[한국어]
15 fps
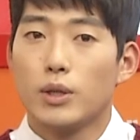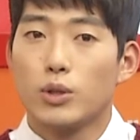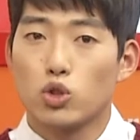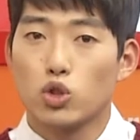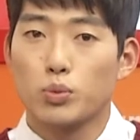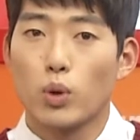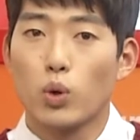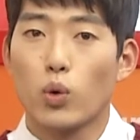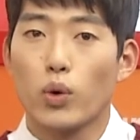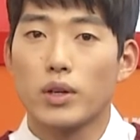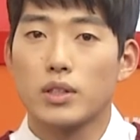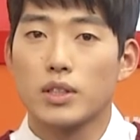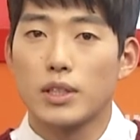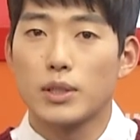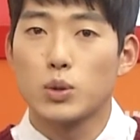추모공원
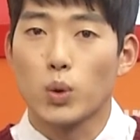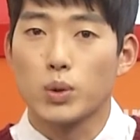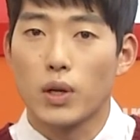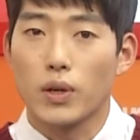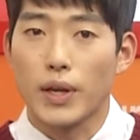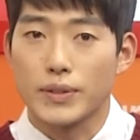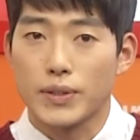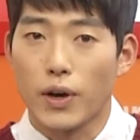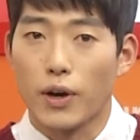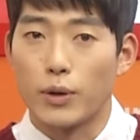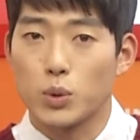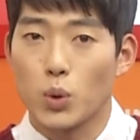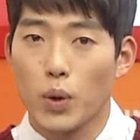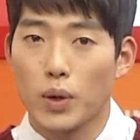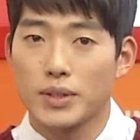등을 조성해서
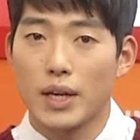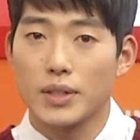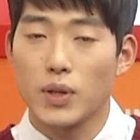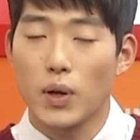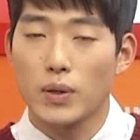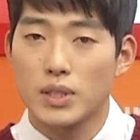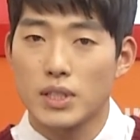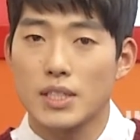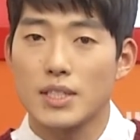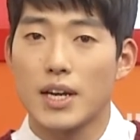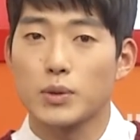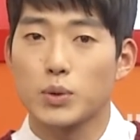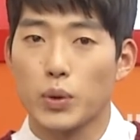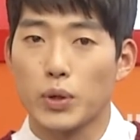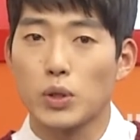소녀상 설치
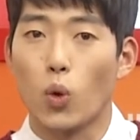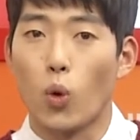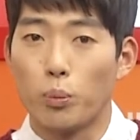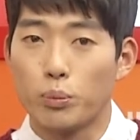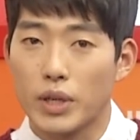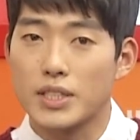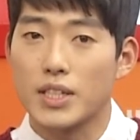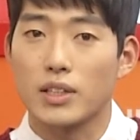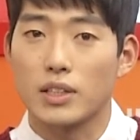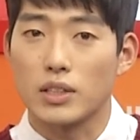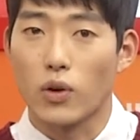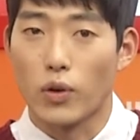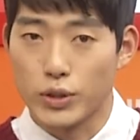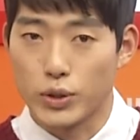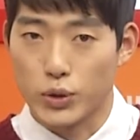장소를 옮기자는
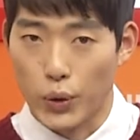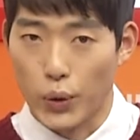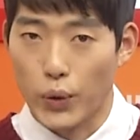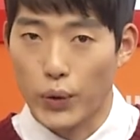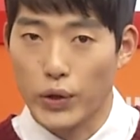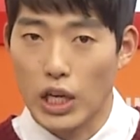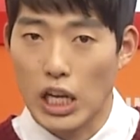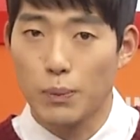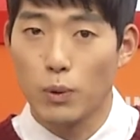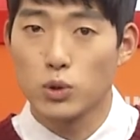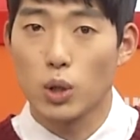것이죠. 일본